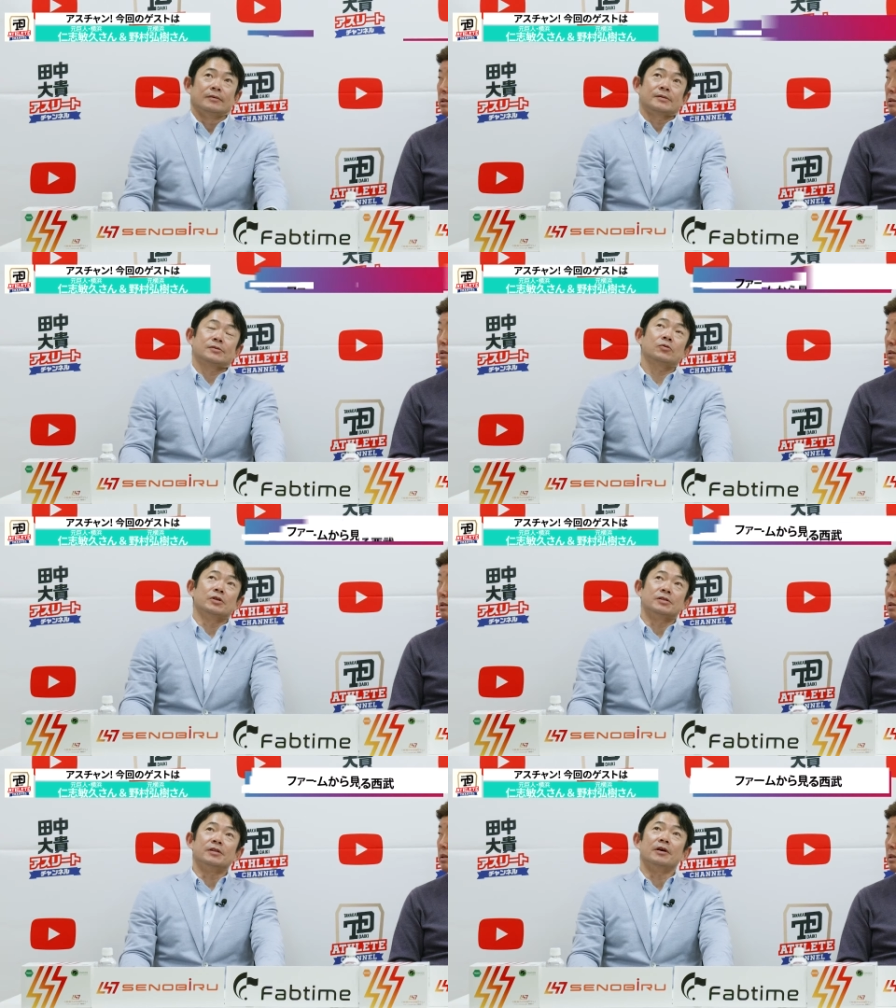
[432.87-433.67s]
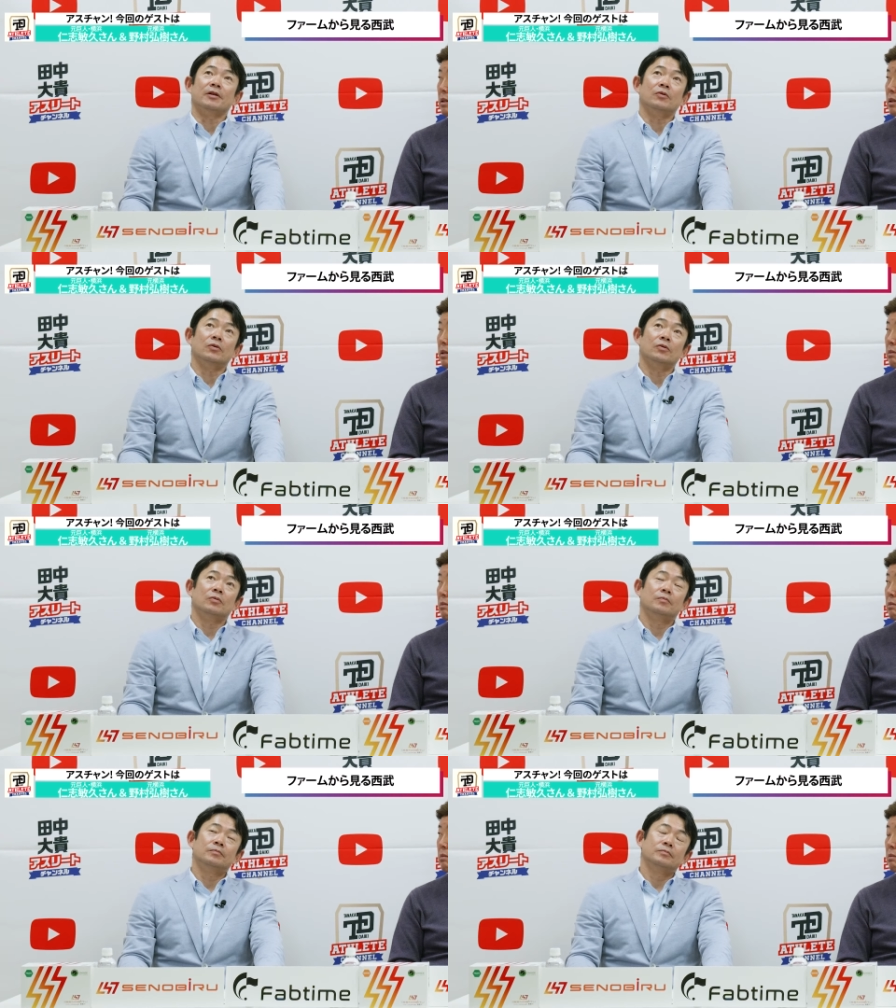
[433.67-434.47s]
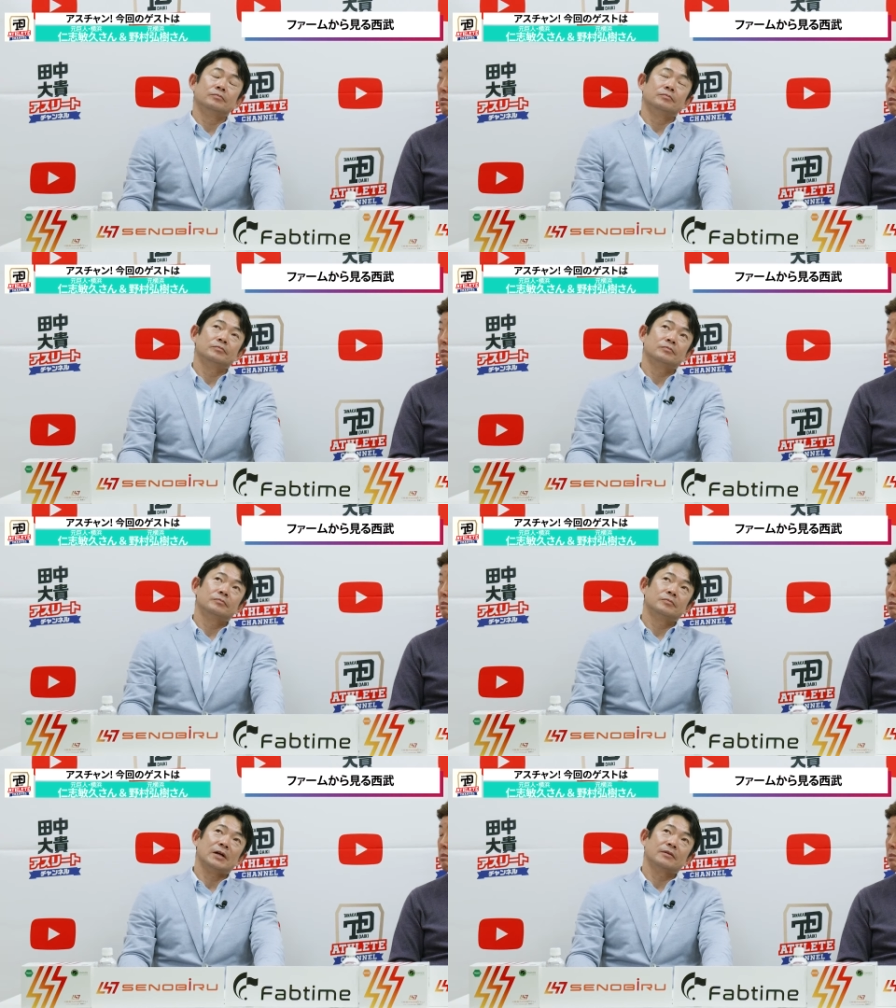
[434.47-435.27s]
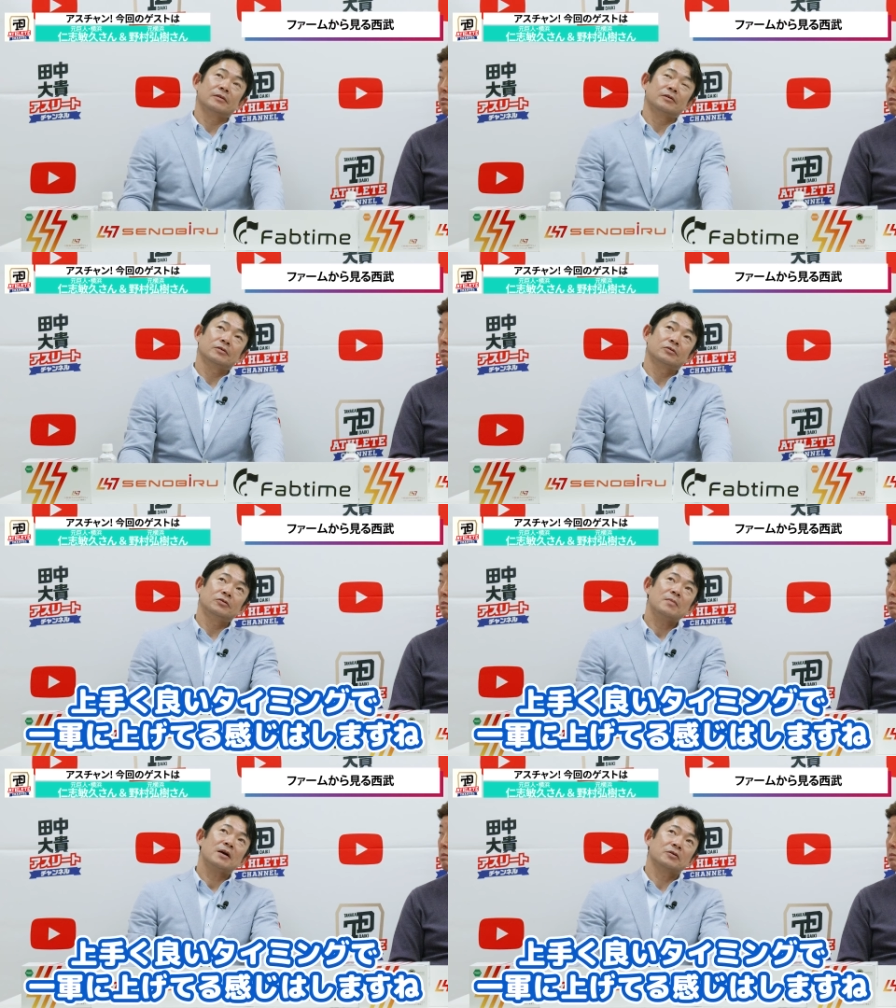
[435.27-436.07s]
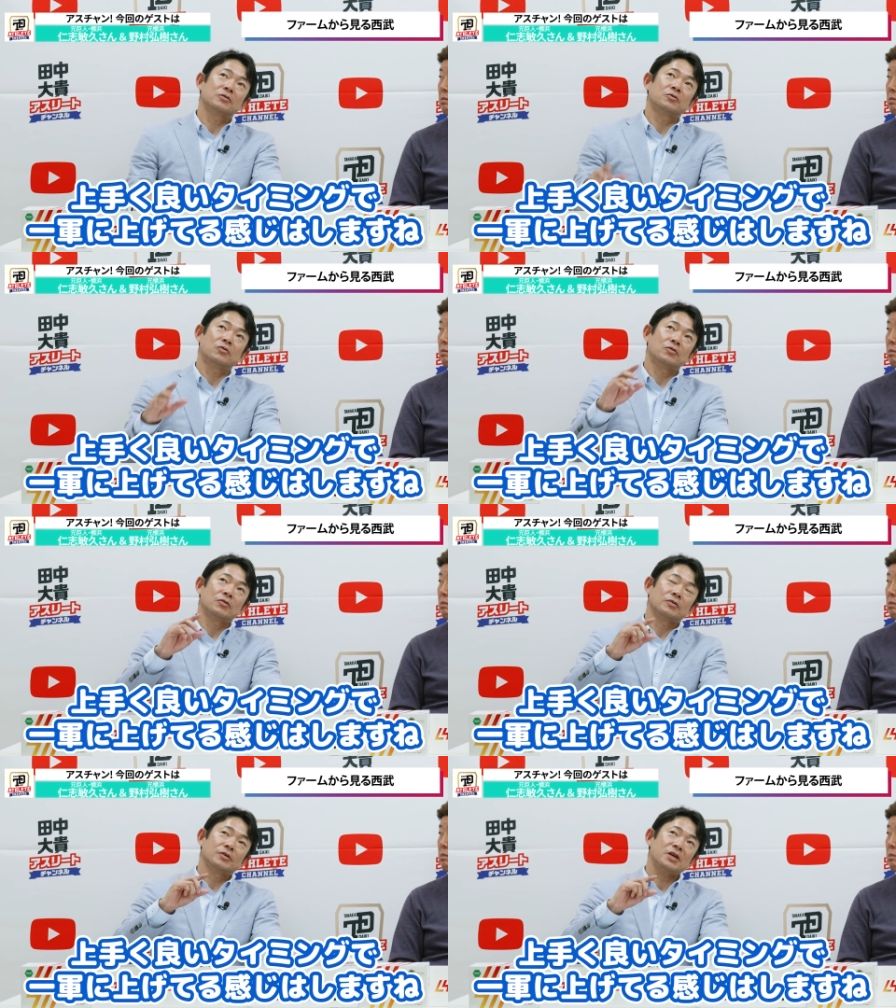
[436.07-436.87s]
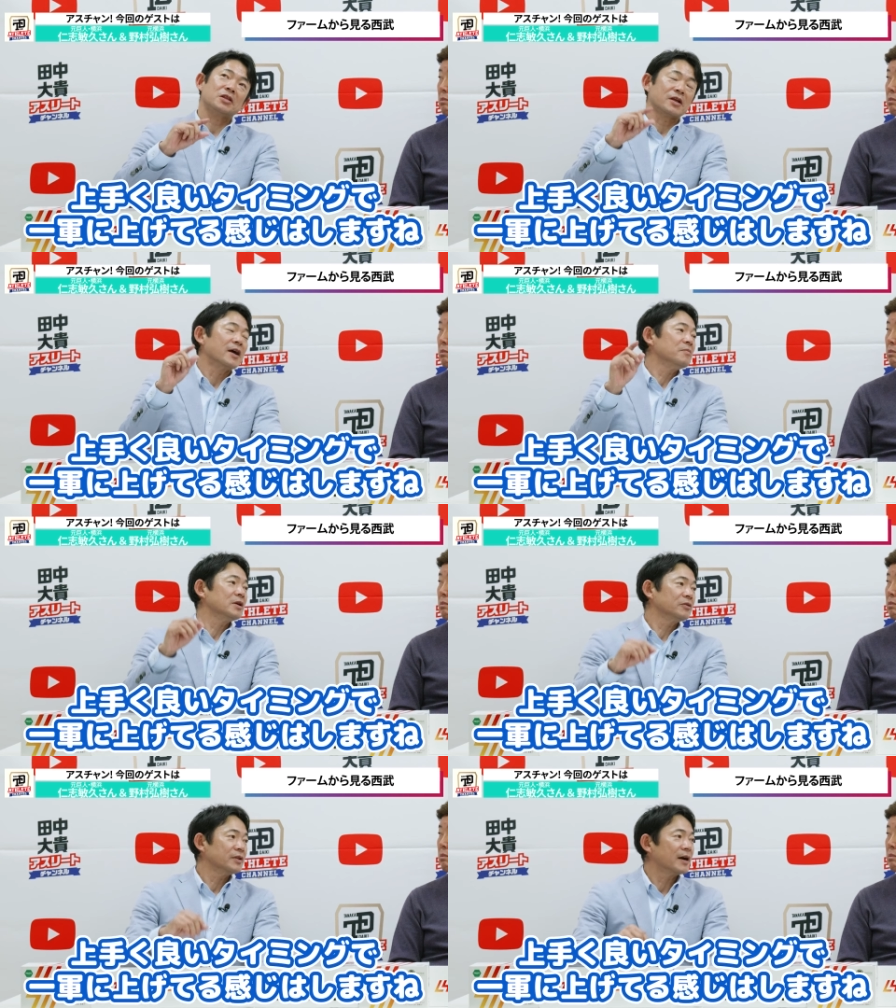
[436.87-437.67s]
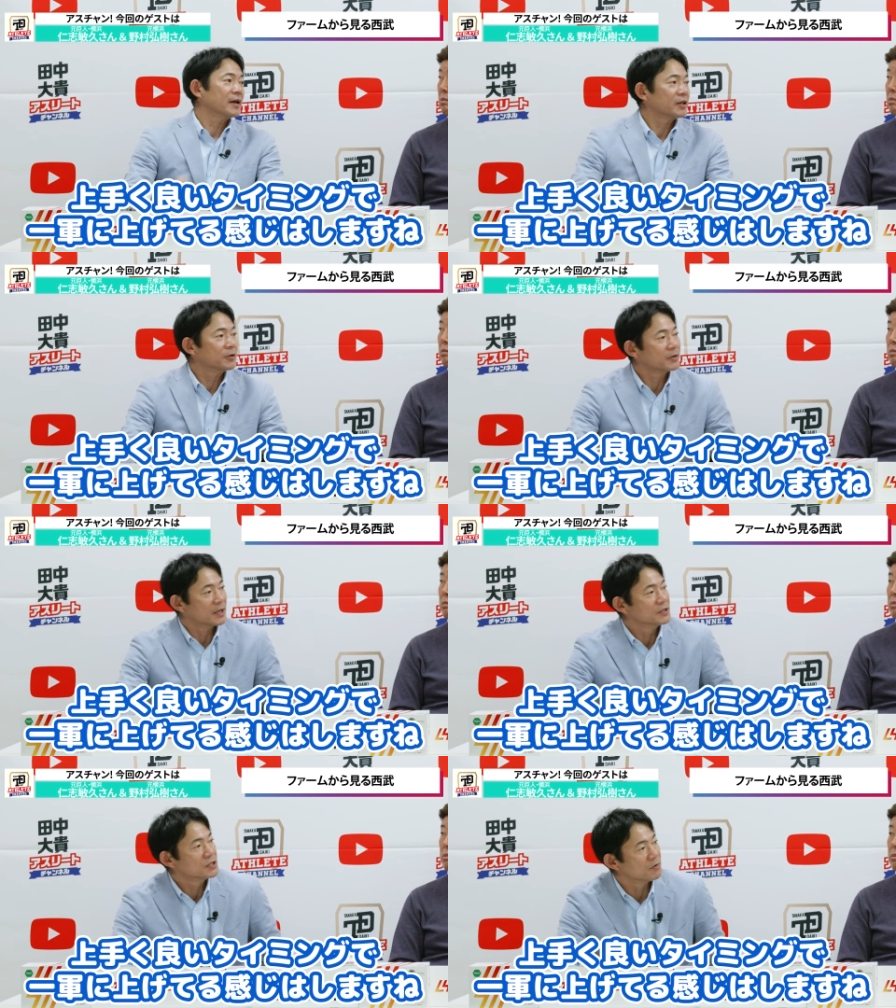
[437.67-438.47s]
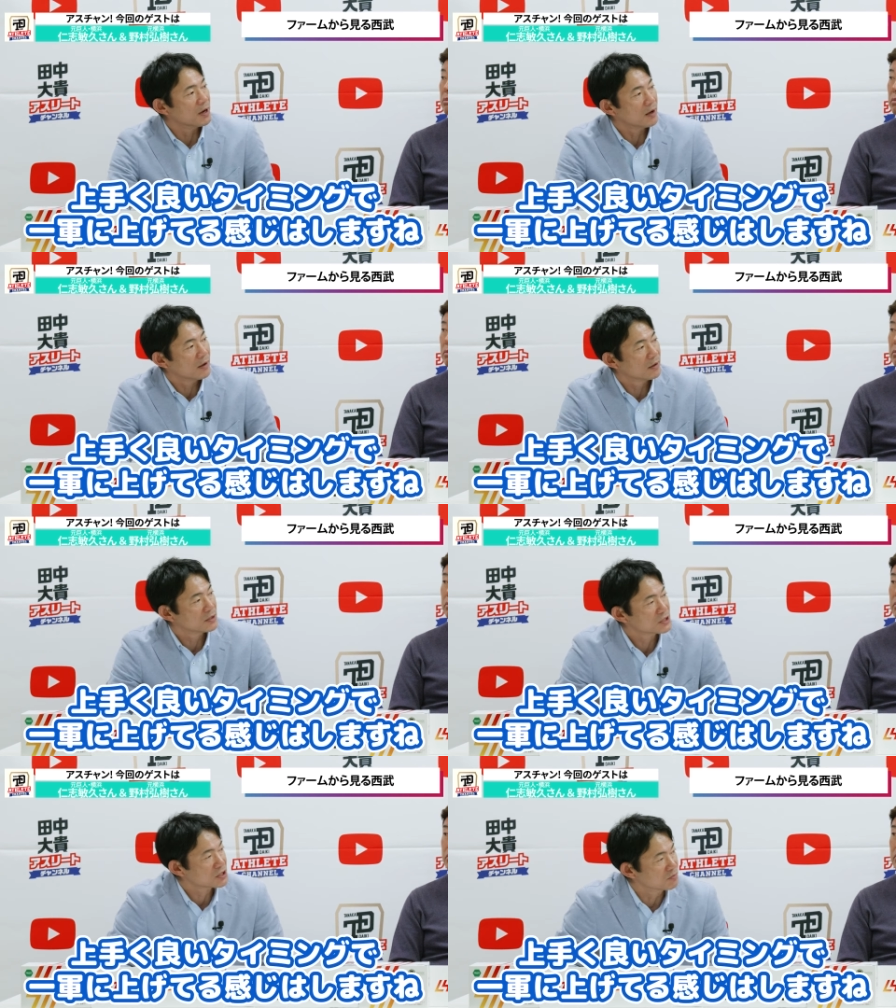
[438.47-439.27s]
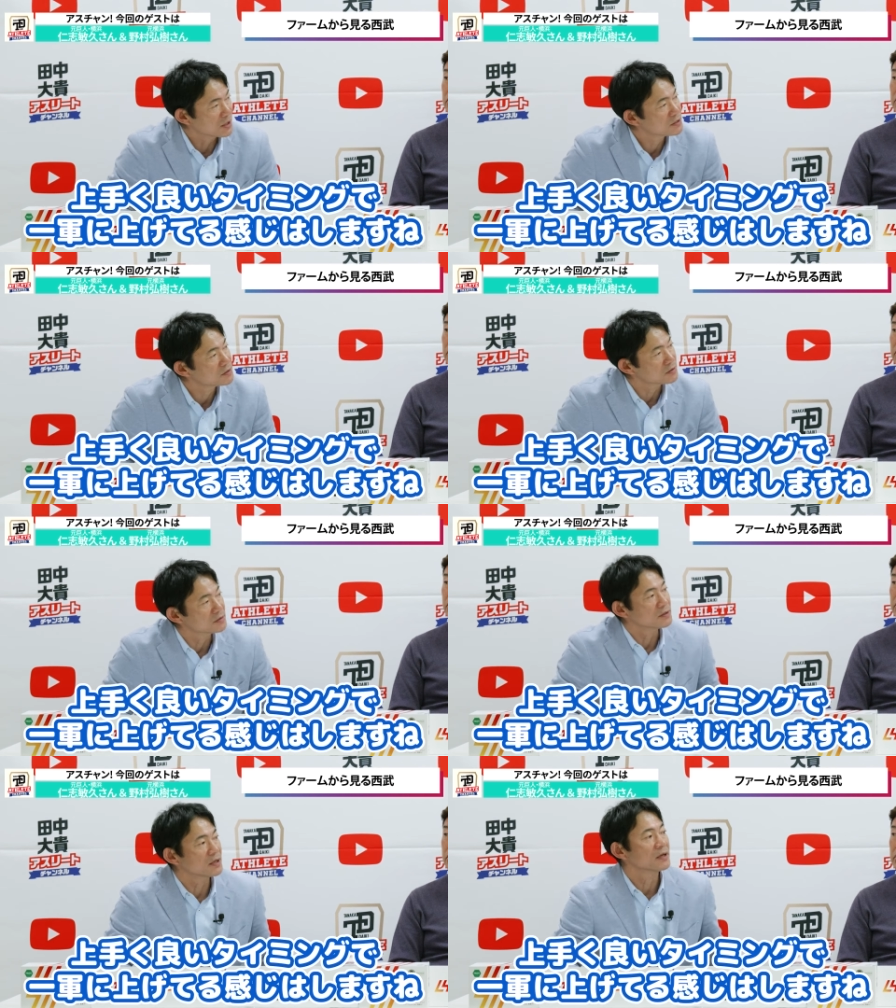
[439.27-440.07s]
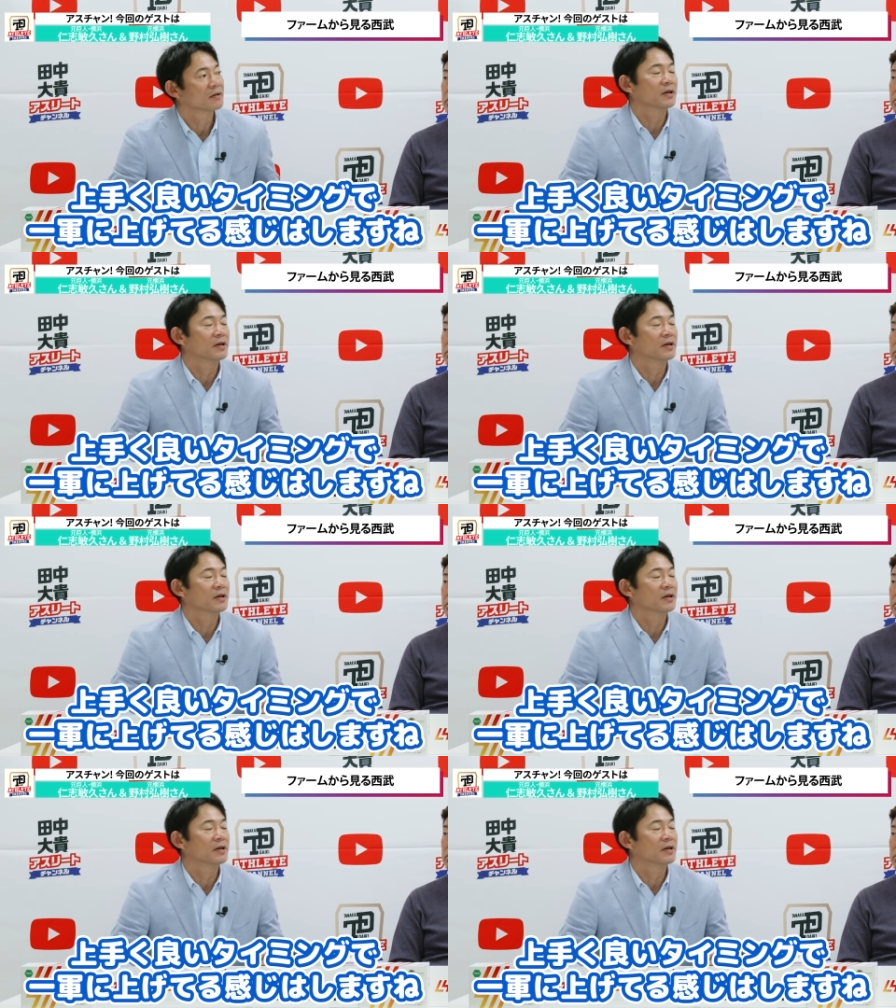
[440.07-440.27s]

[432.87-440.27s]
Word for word: そうですね。あのうんまあうまくこういいタイミングで上げてる感じはしますね。